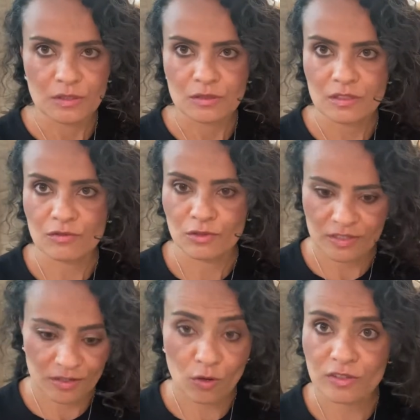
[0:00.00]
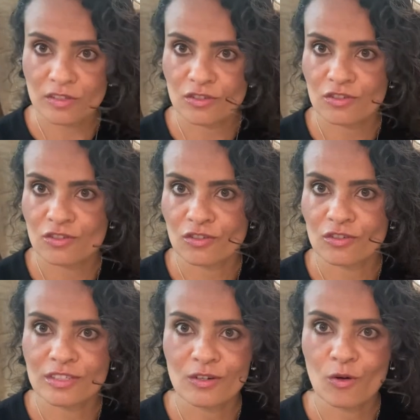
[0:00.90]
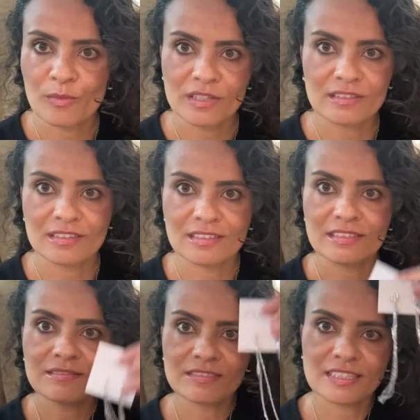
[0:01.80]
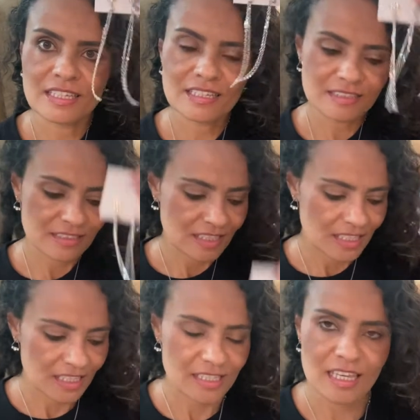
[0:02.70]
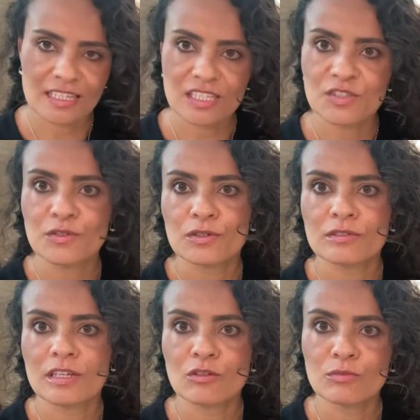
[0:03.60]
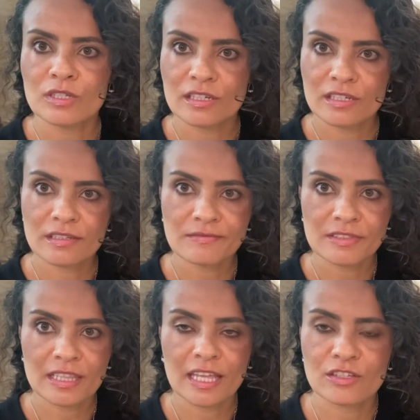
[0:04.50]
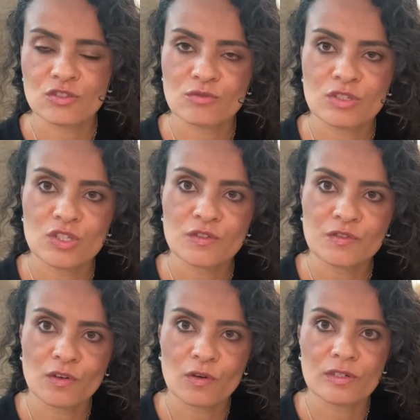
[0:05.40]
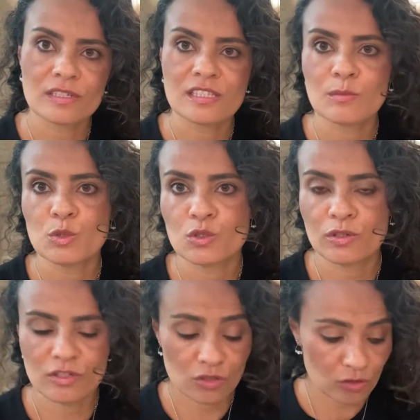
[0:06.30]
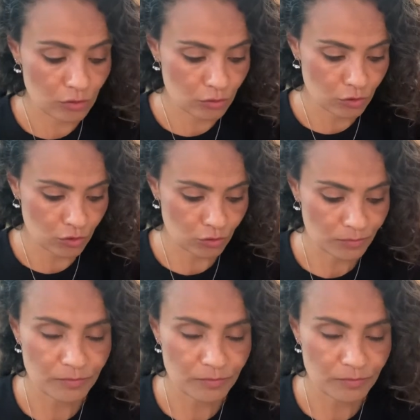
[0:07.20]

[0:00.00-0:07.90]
Se você gosta de joia, comenta aí, né? E essas foram da Lumière, lá de Juiz de Fora, semi-joias de luxo.